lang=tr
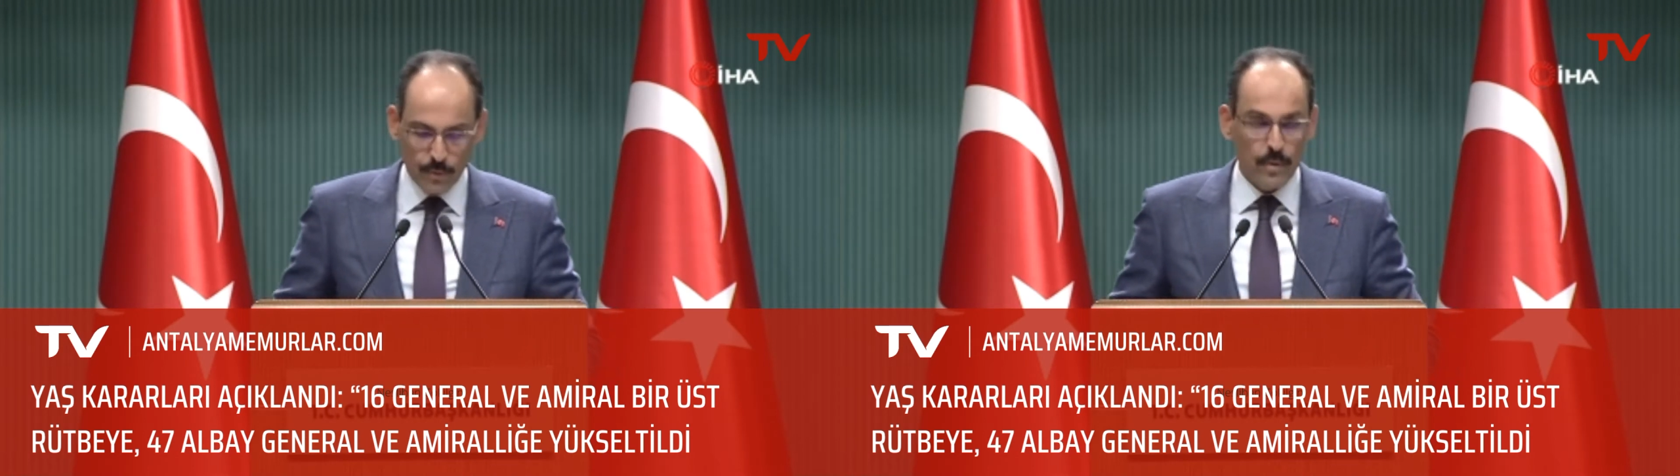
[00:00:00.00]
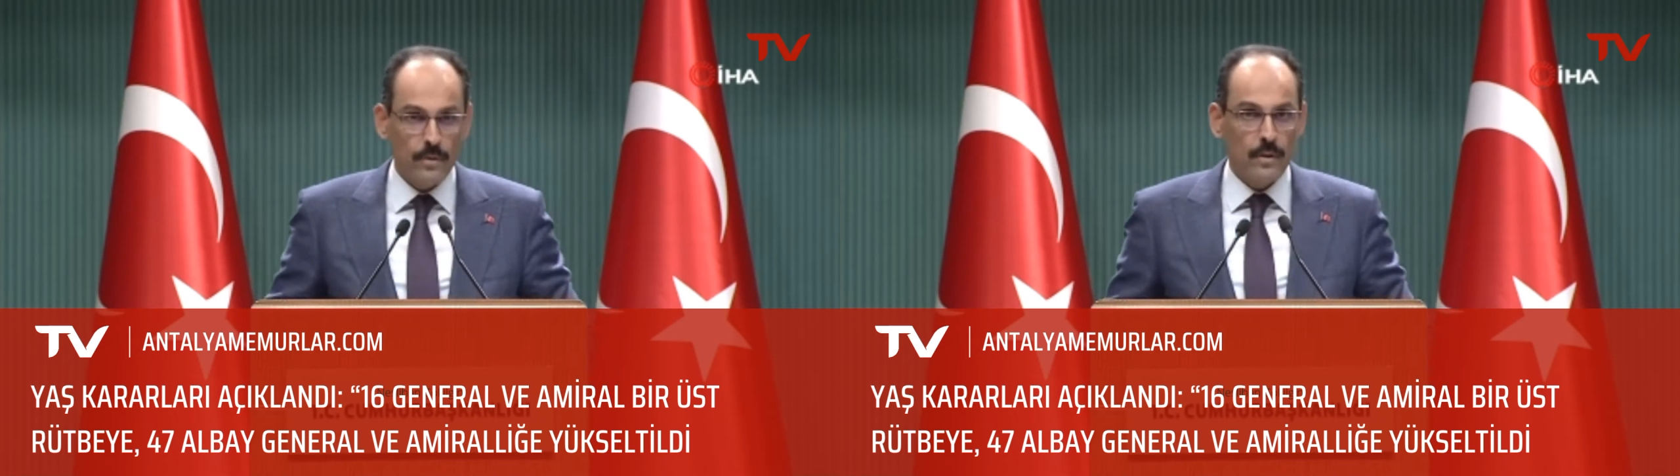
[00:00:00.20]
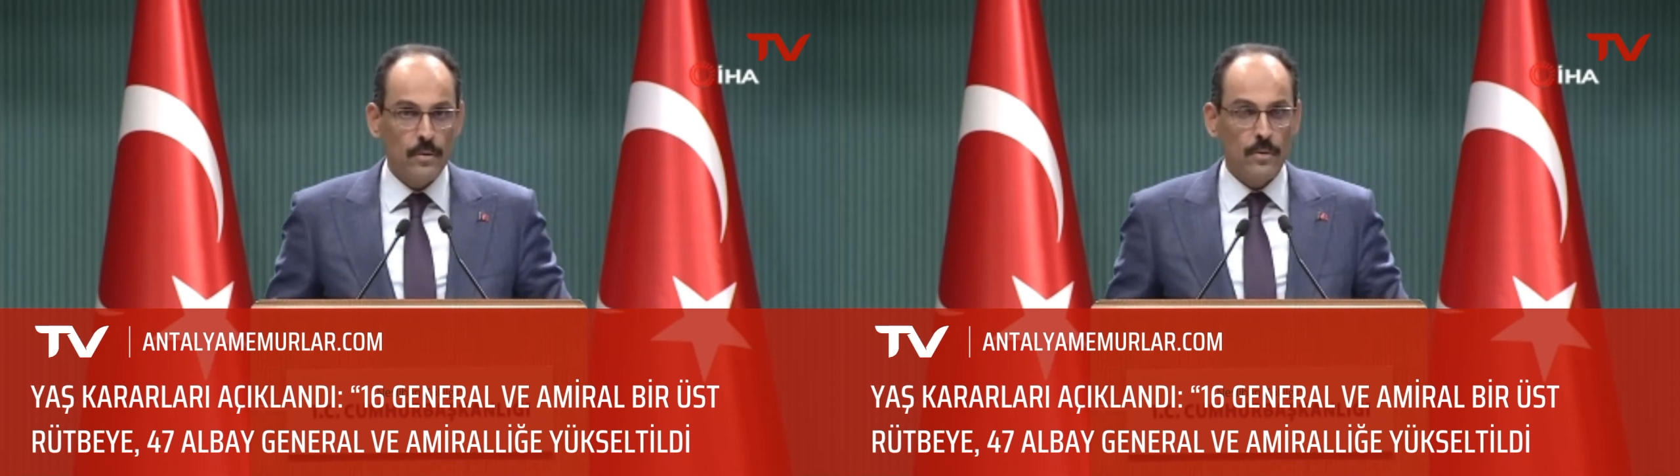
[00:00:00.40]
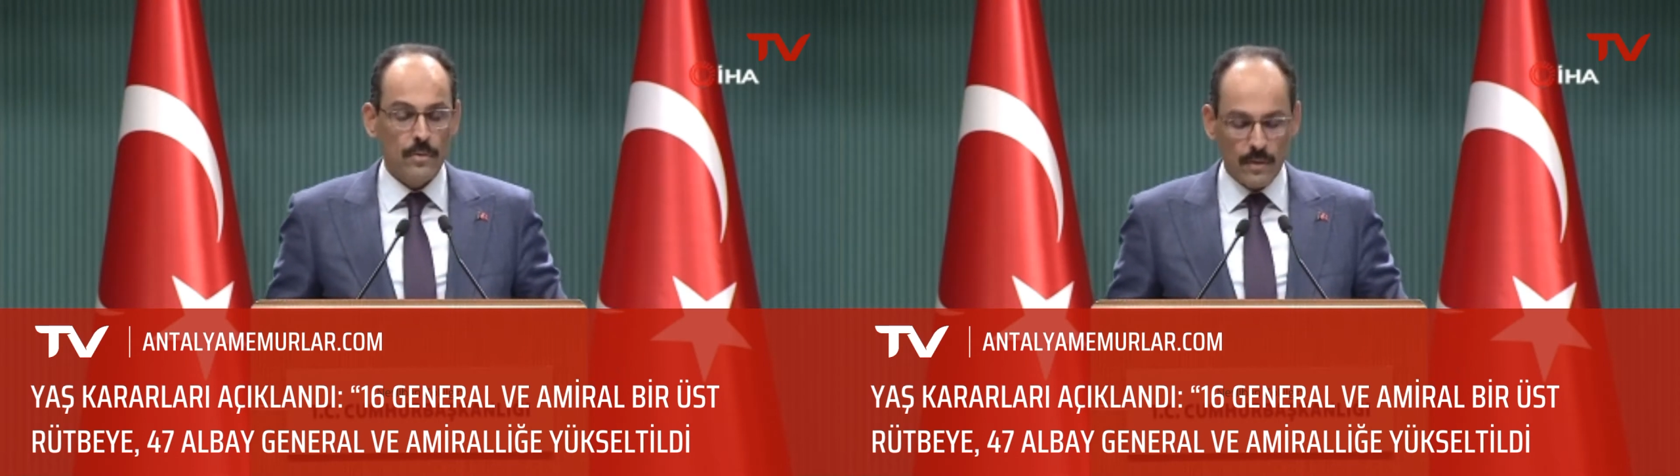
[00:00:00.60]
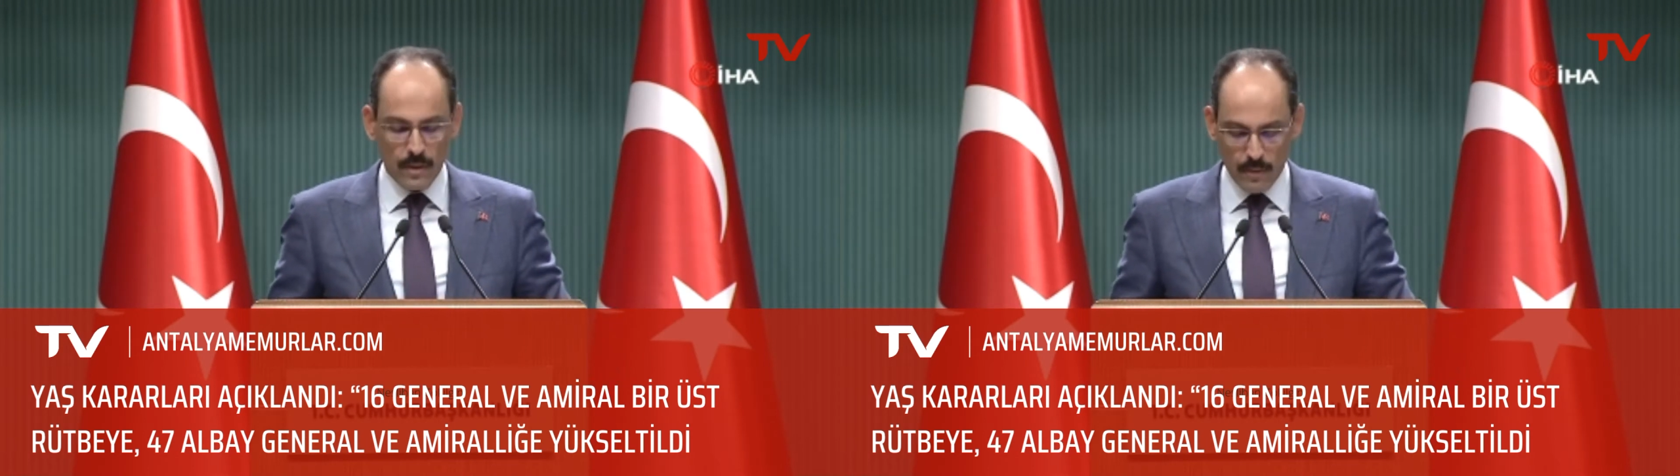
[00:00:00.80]
4
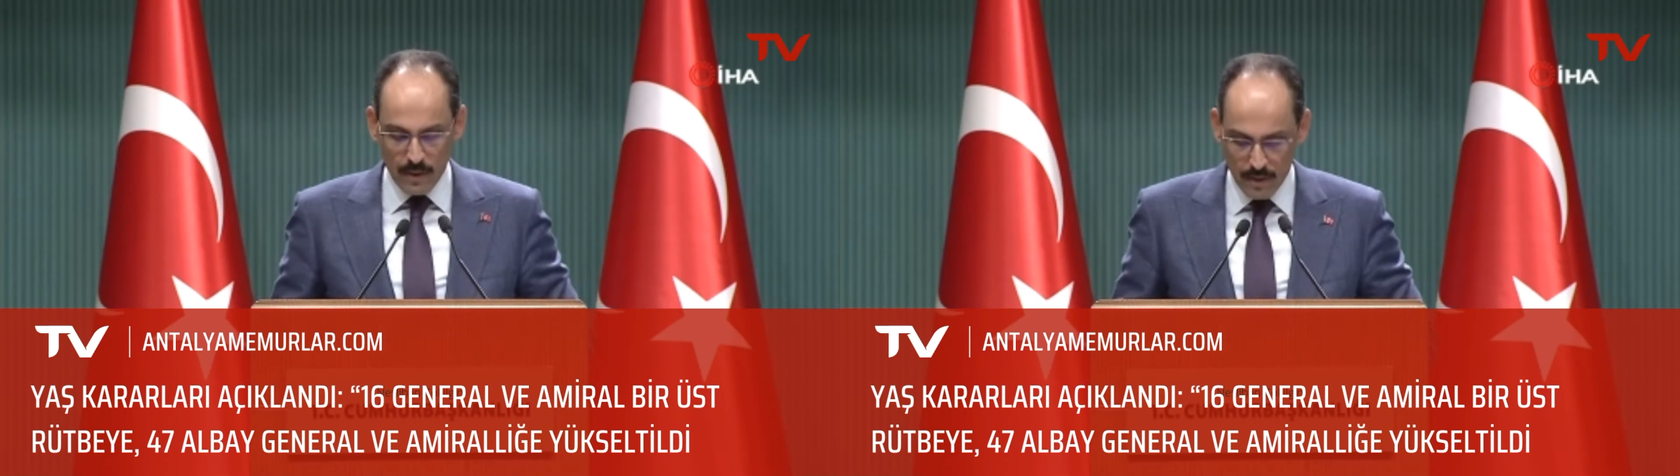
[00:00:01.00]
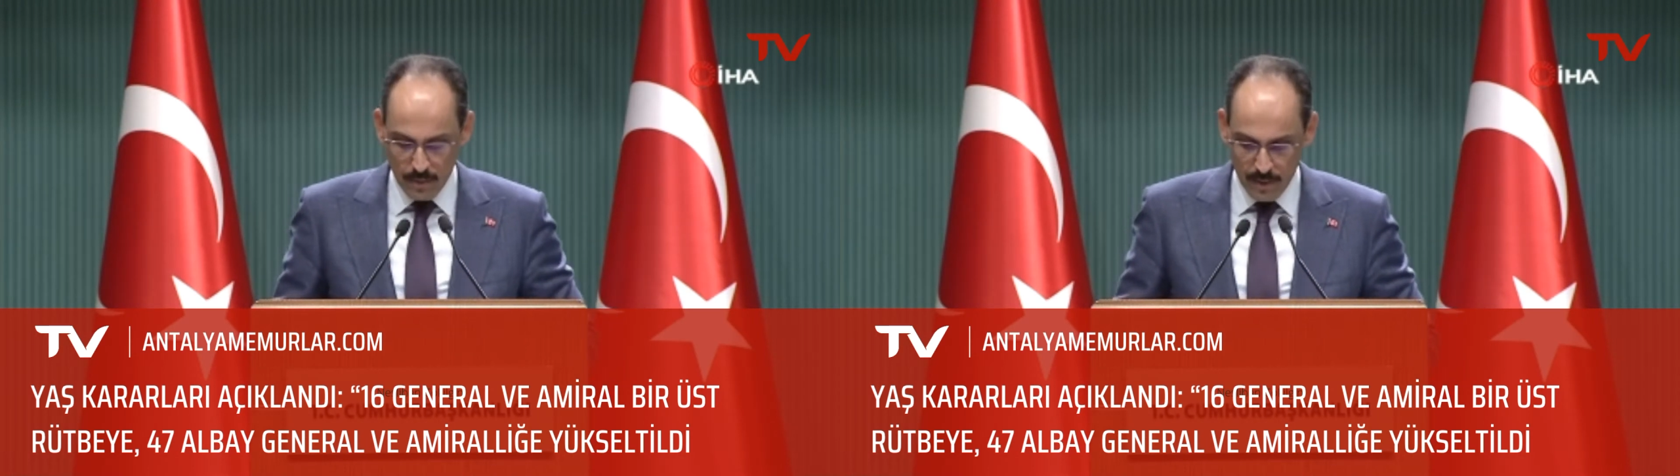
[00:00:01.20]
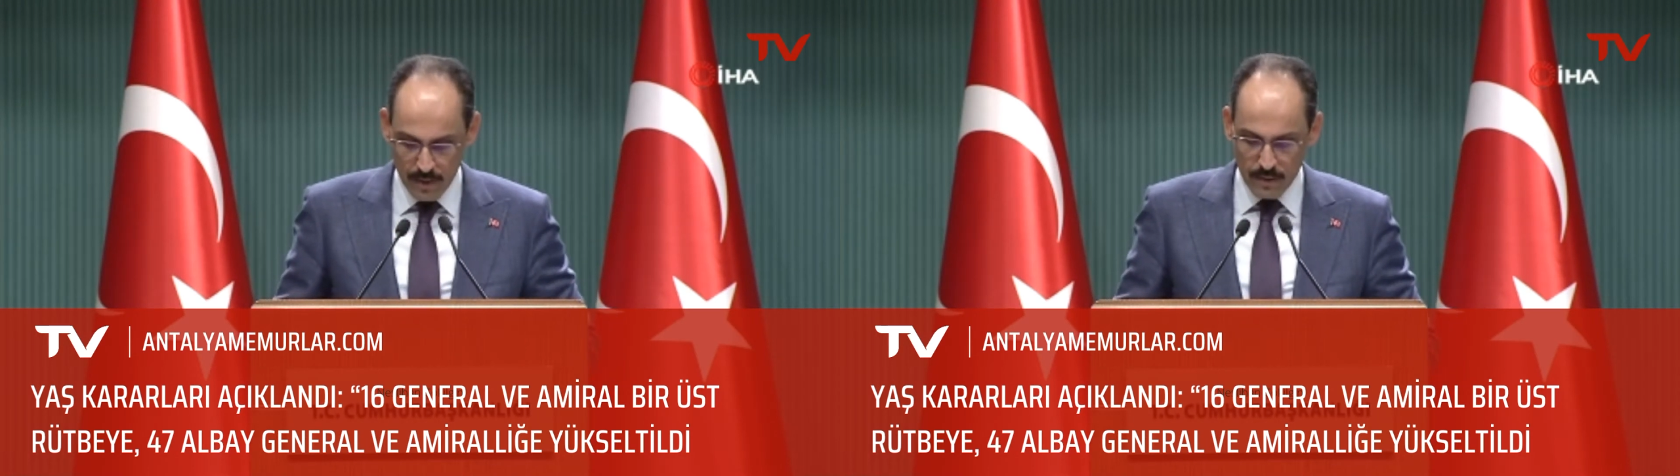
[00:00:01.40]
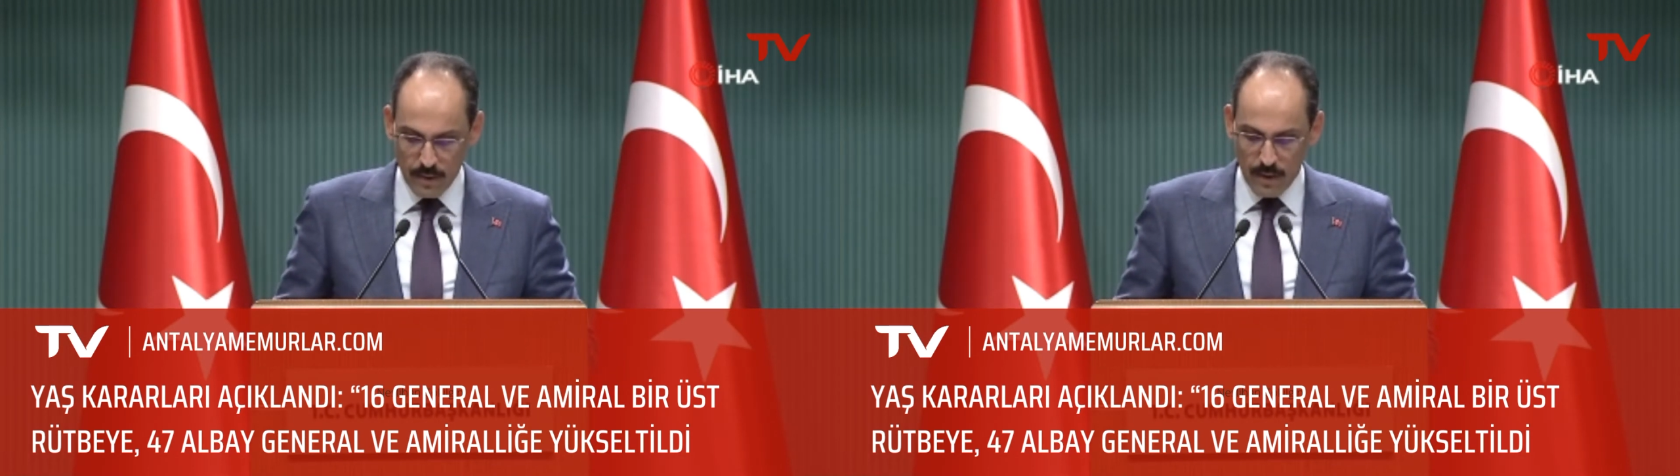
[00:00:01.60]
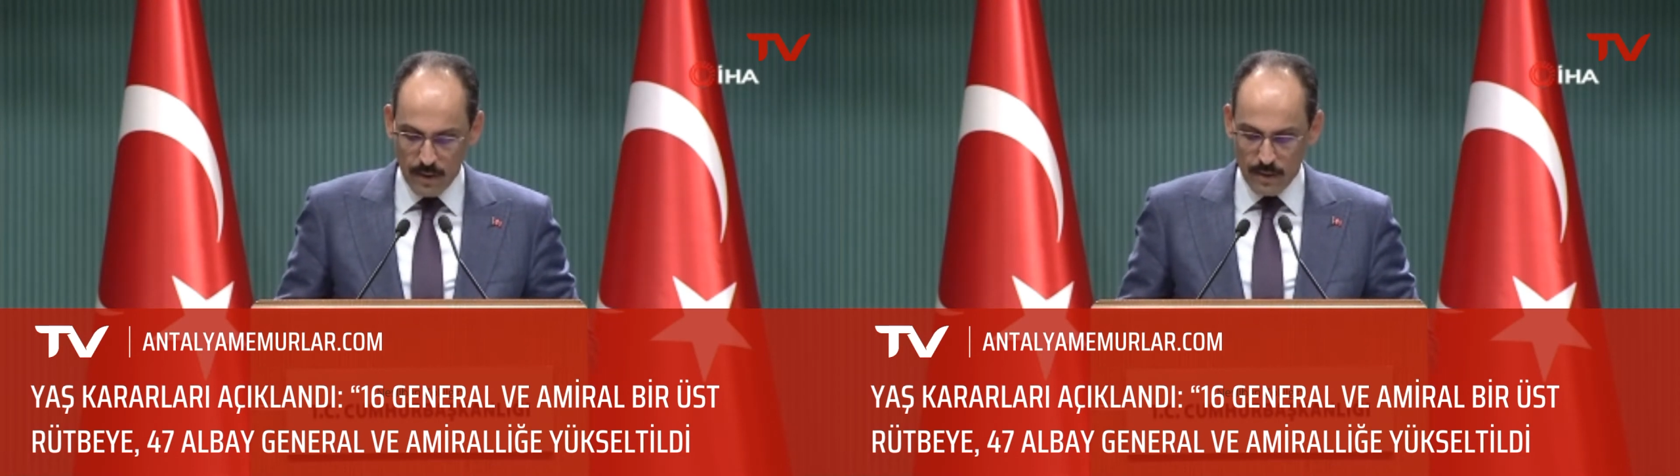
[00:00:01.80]
Ağustos 2022
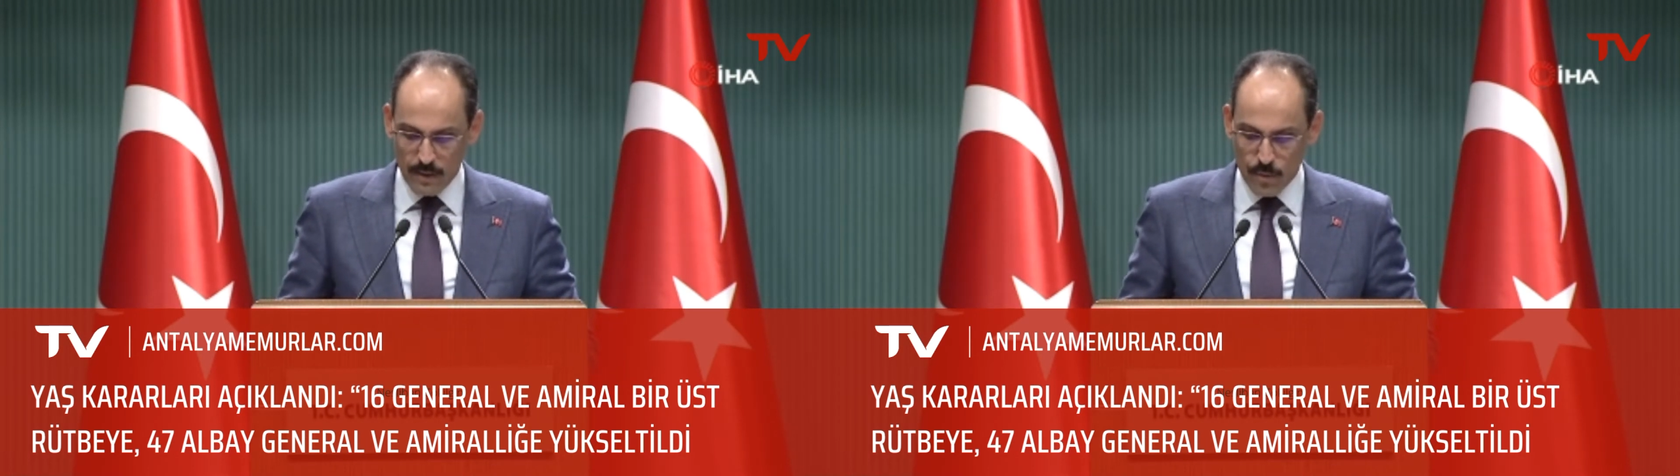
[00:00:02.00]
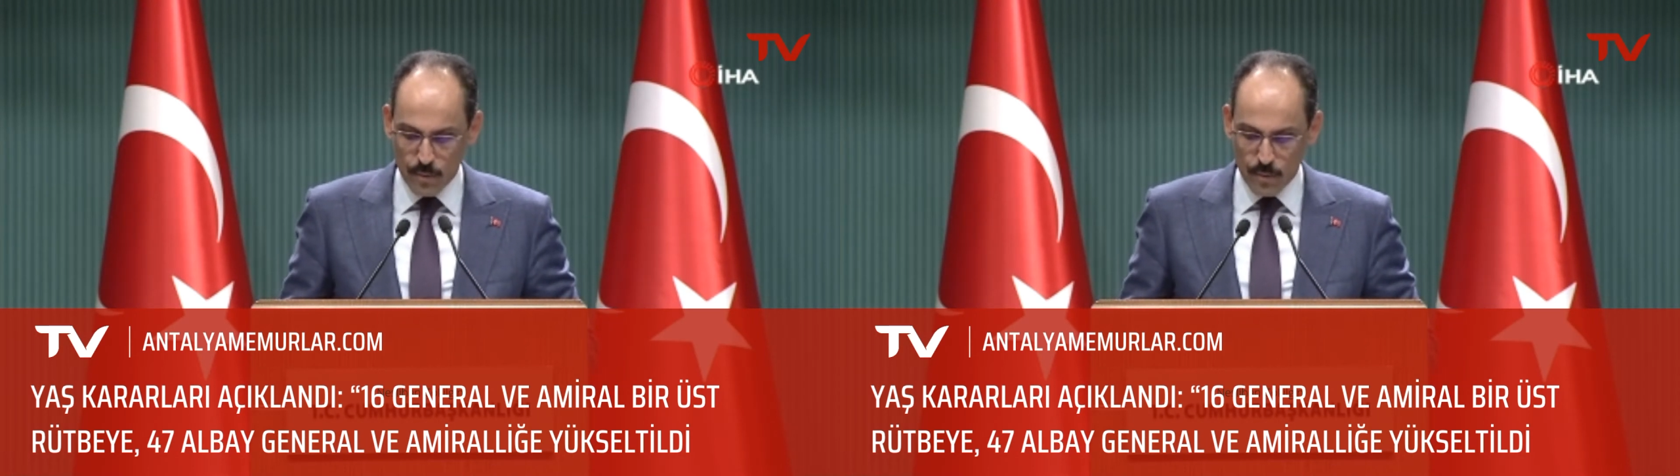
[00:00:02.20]
tarihinde